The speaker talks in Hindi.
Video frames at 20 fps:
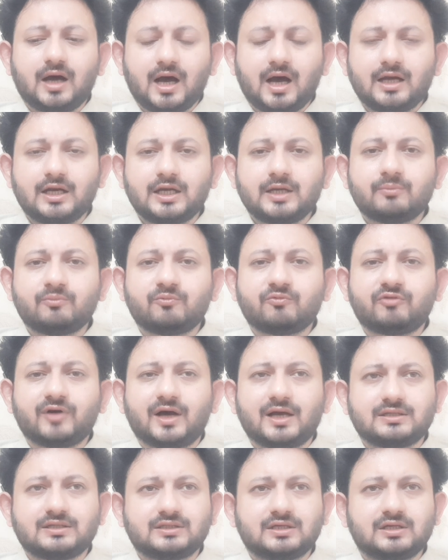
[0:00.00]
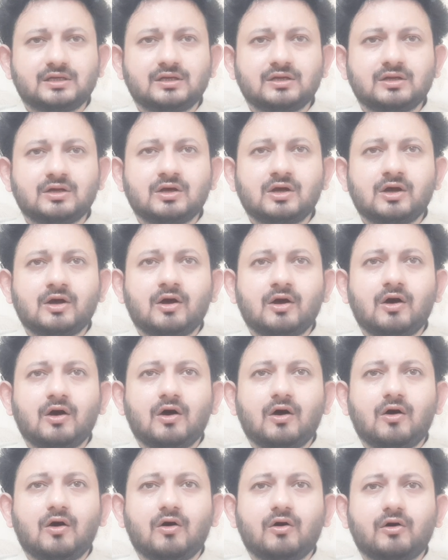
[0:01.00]
आलम फाजल
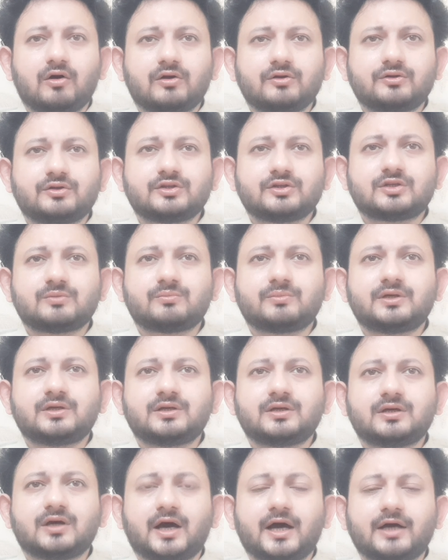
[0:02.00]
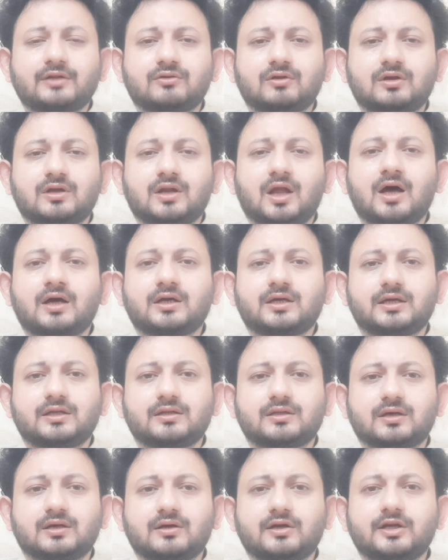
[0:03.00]
और जिस भी आयतुल्लाह की
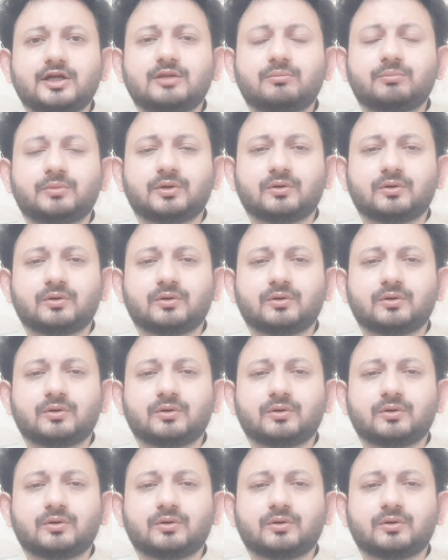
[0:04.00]
तकलीद में